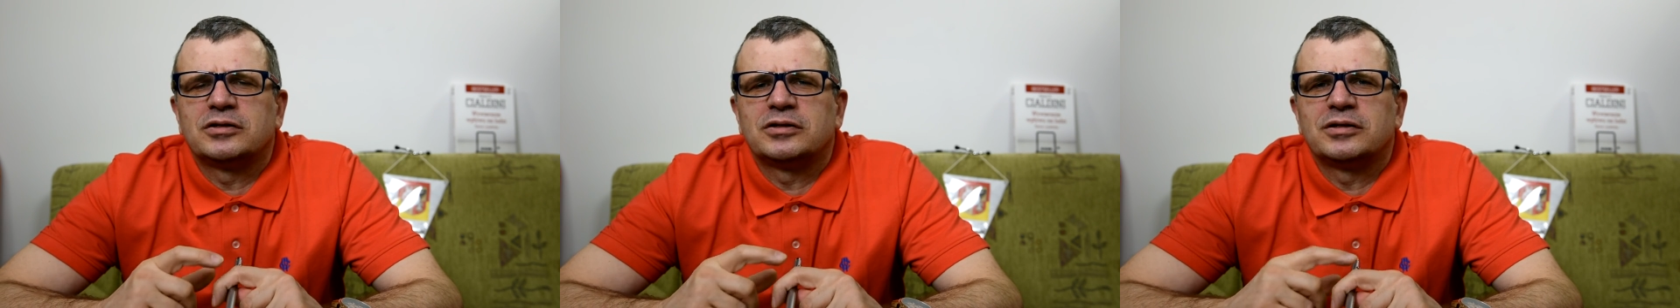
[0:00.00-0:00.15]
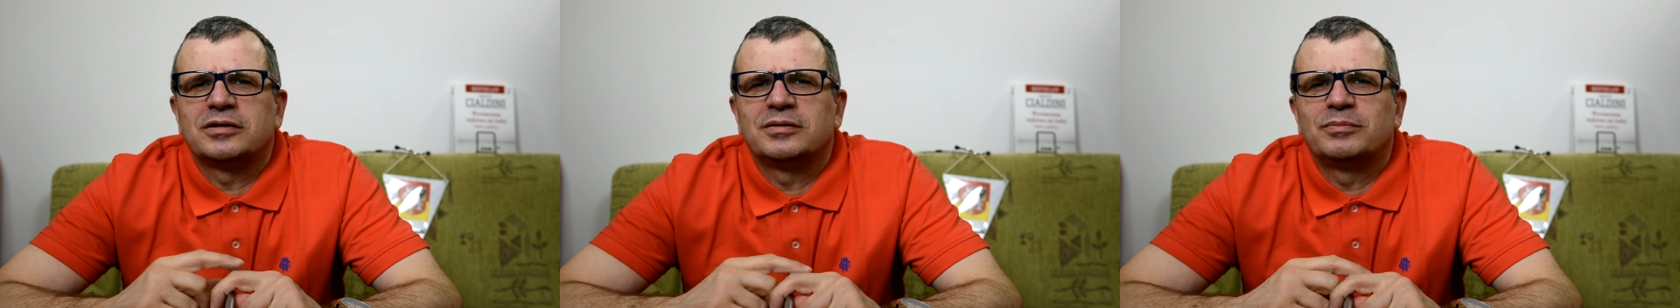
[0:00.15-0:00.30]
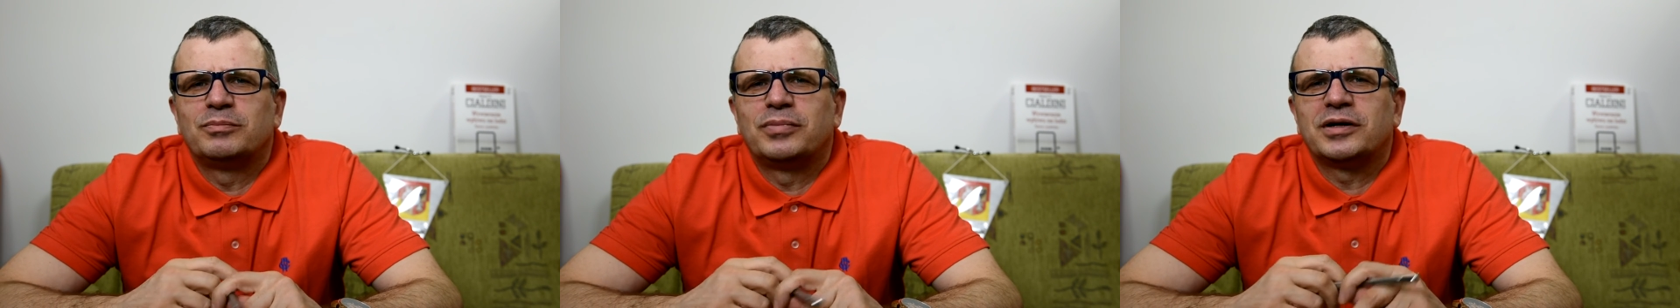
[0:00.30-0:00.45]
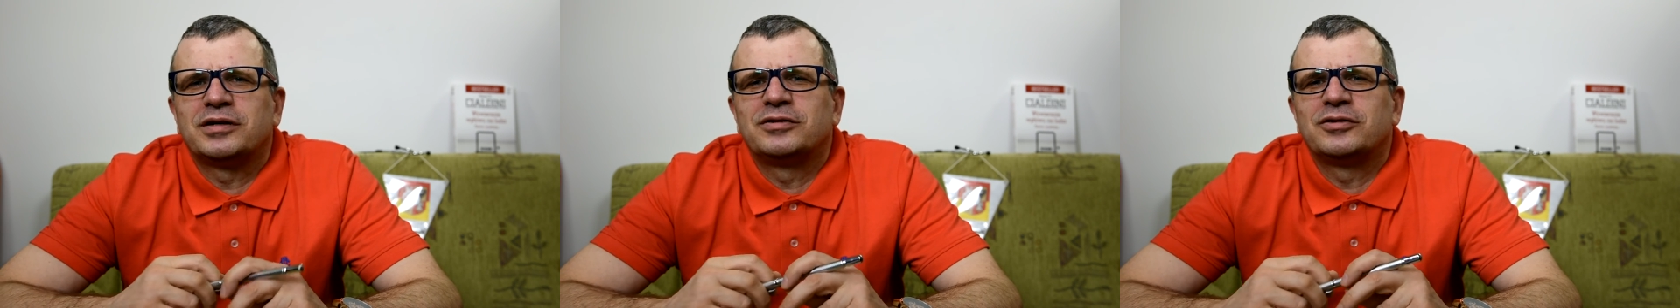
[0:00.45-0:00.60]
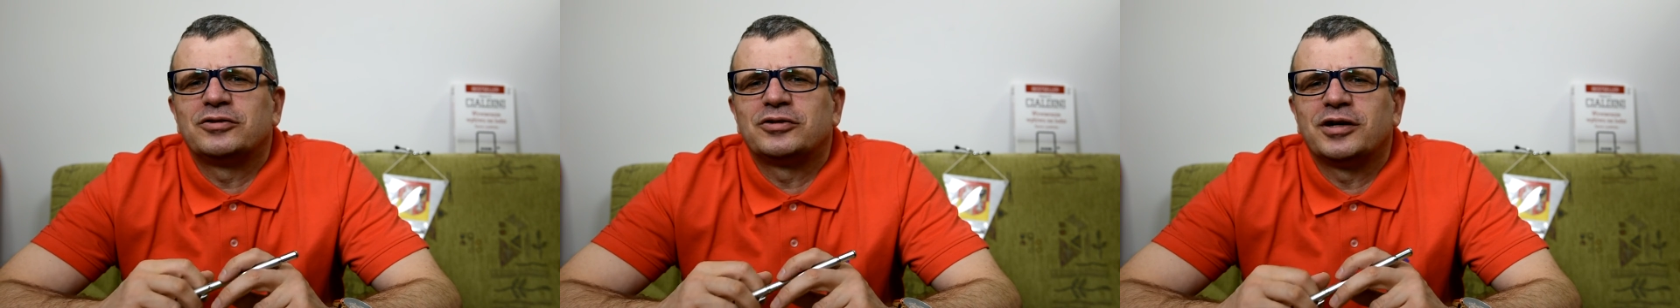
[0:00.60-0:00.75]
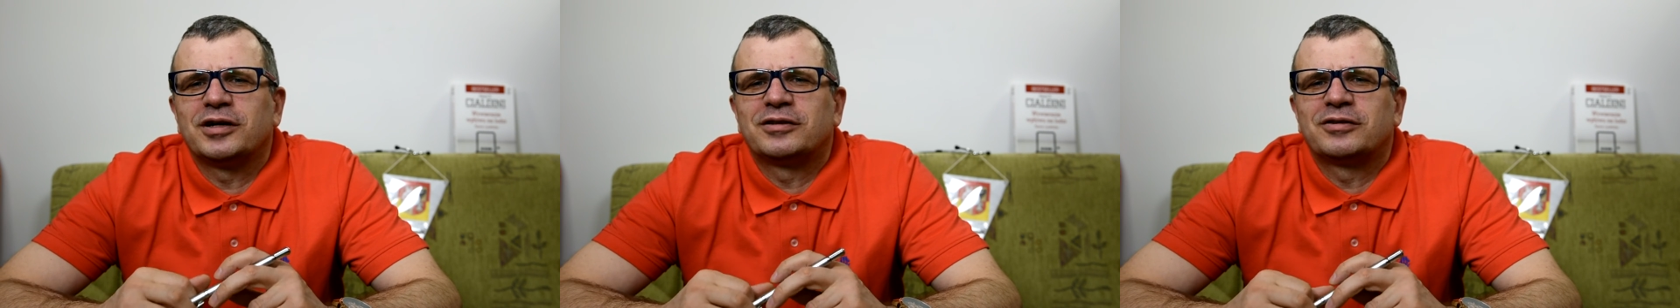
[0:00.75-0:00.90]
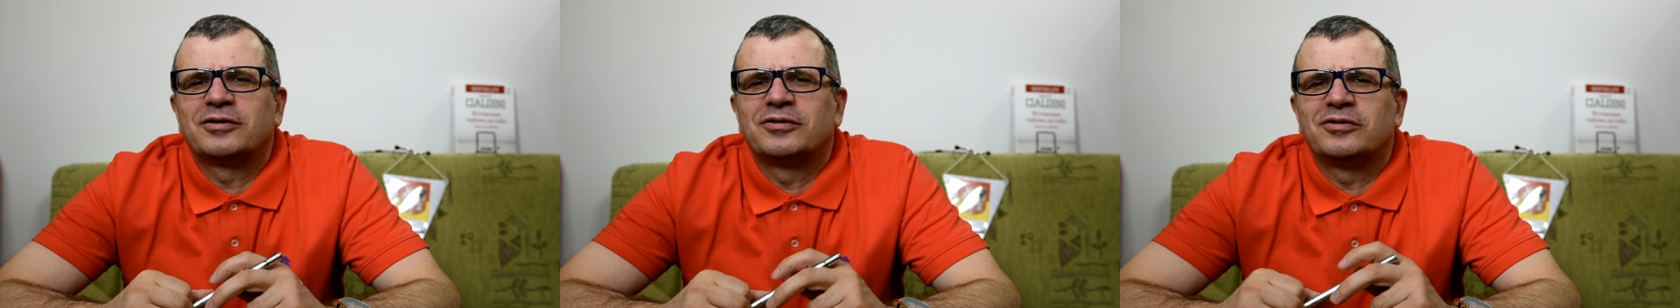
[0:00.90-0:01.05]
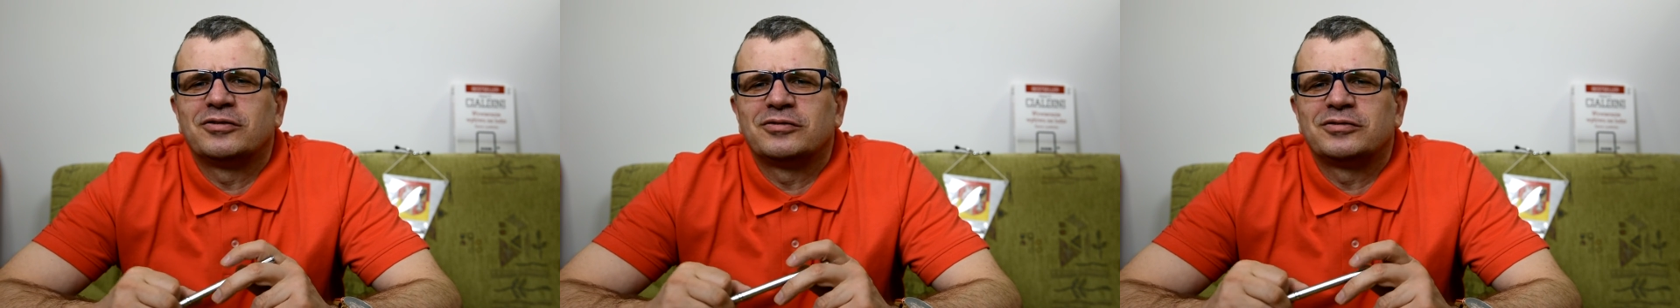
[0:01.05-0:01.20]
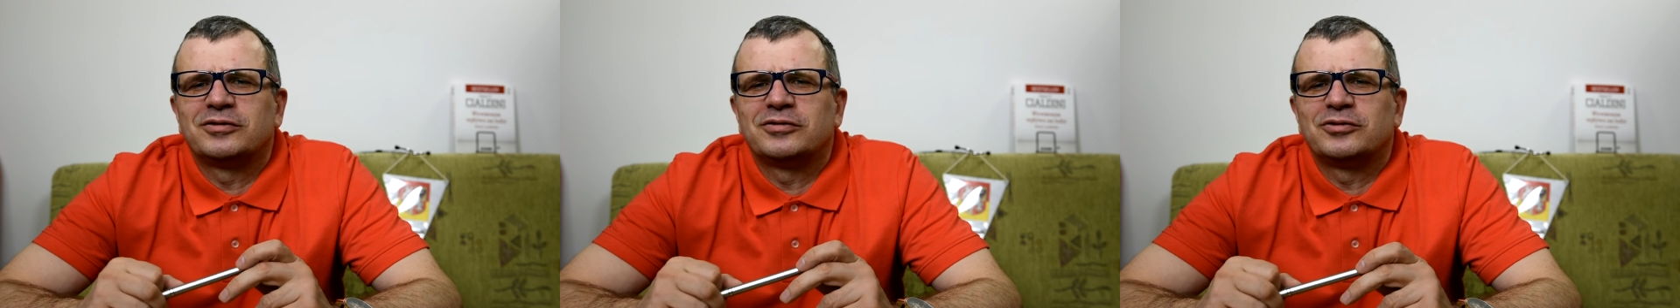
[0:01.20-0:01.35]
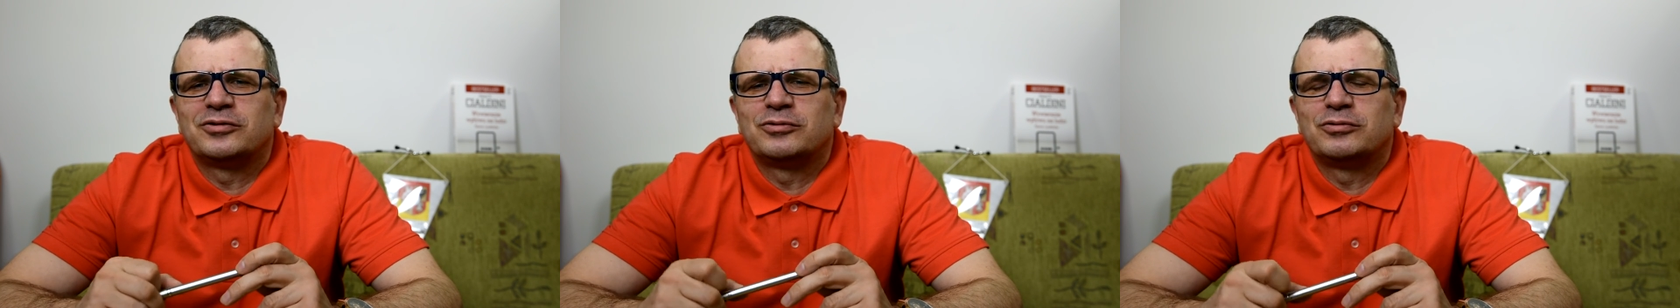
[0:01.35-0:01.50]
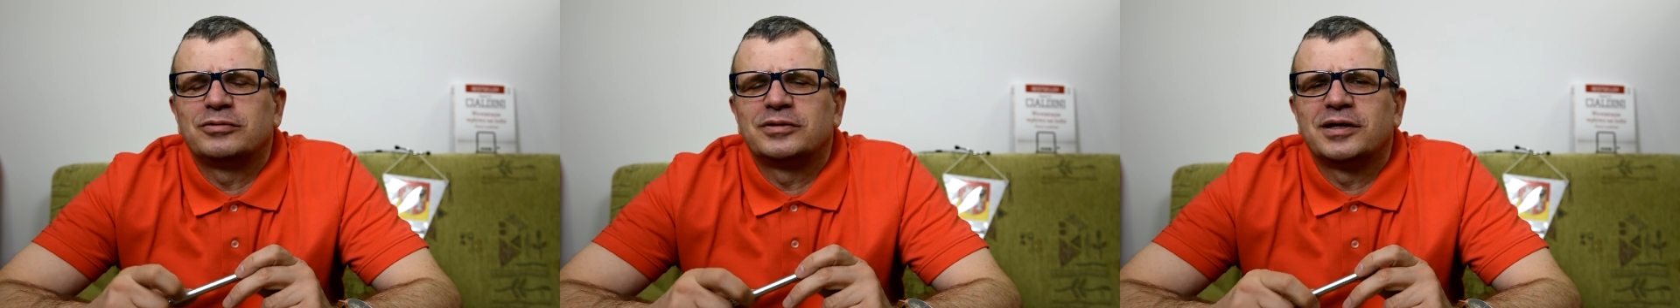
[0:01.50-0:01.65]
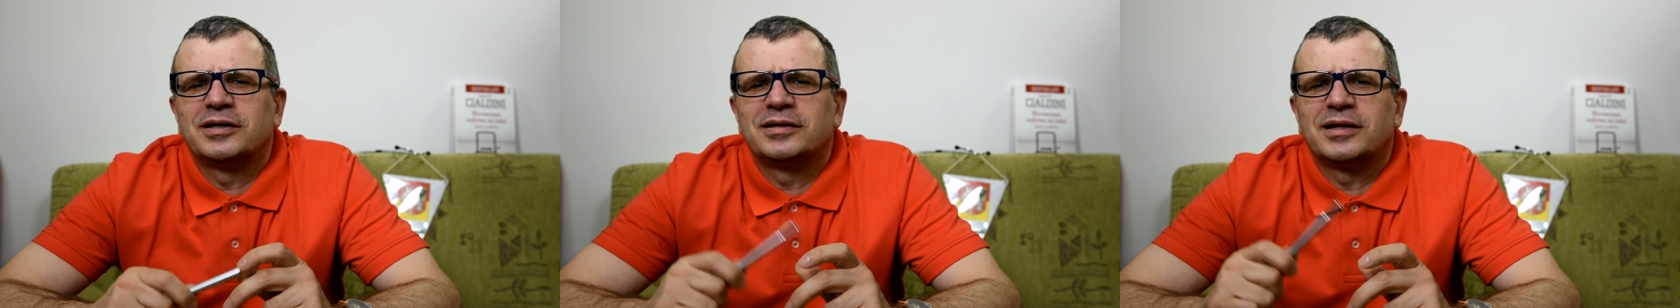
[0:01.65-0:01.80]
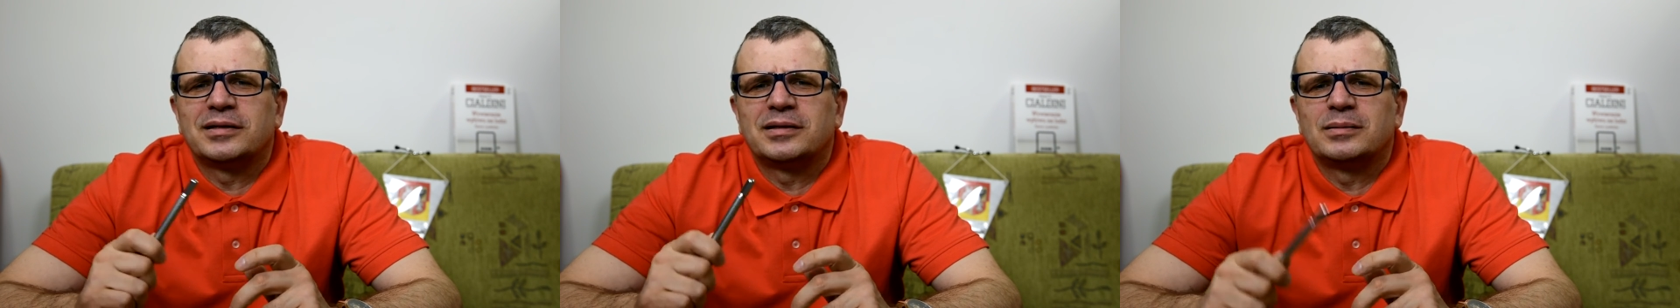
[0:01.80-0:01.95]
że bardzo rzadko coś
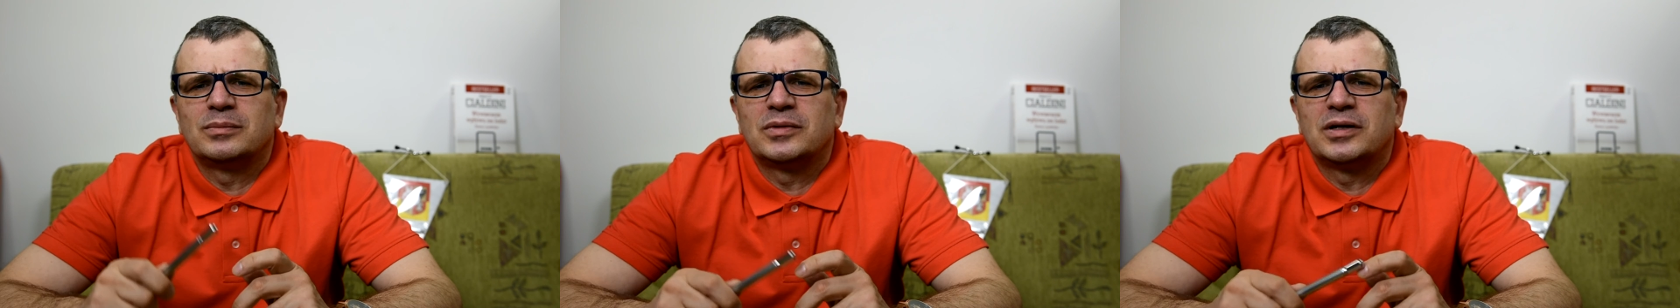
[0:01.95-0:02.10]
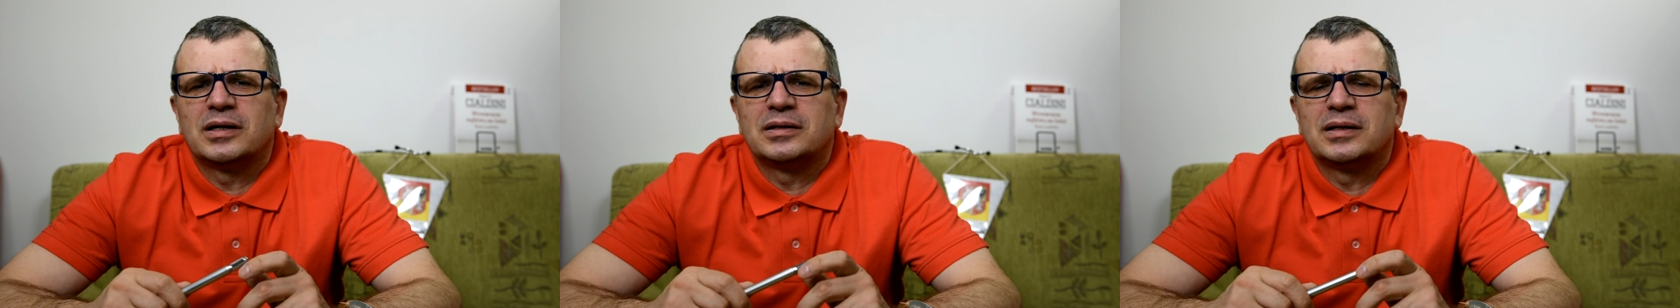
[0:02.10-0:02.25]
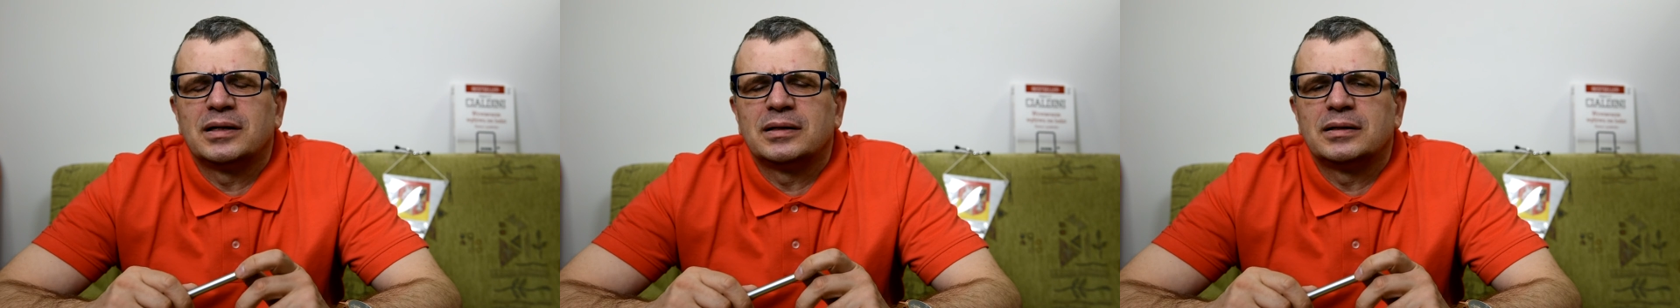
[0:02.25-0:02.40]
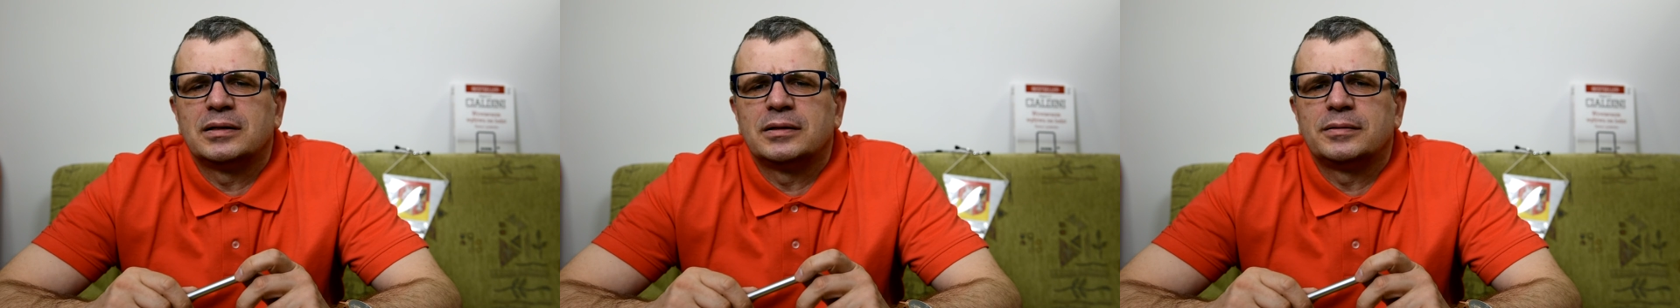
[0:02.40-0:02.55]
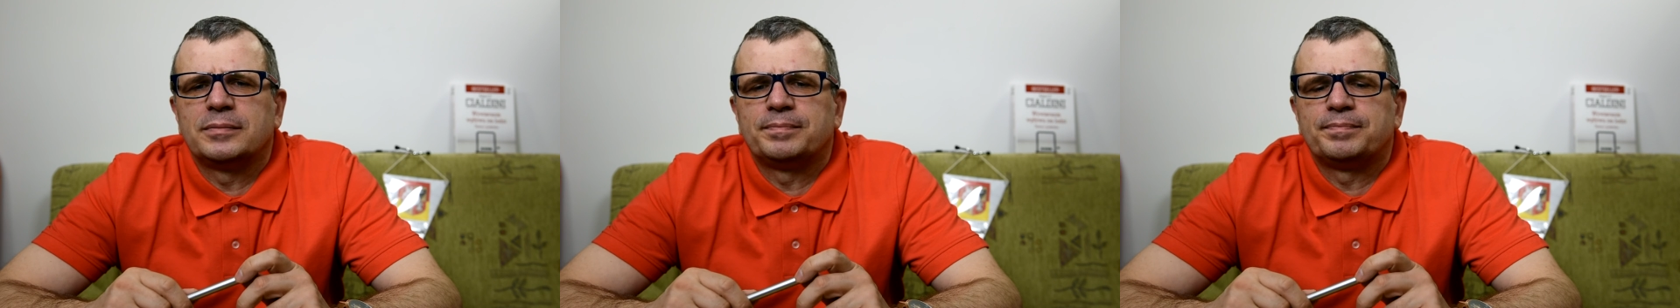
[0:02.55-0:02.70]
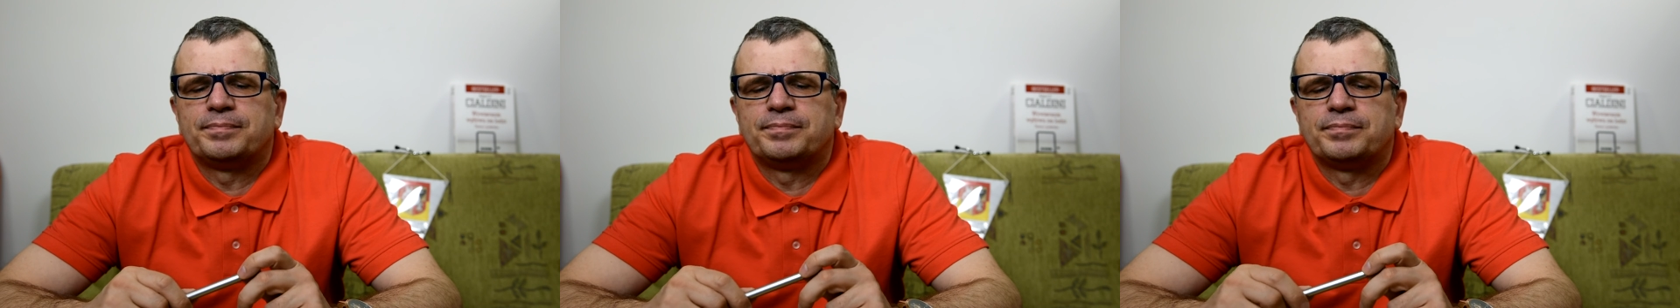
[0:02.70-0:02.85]
tutaj na tym kanale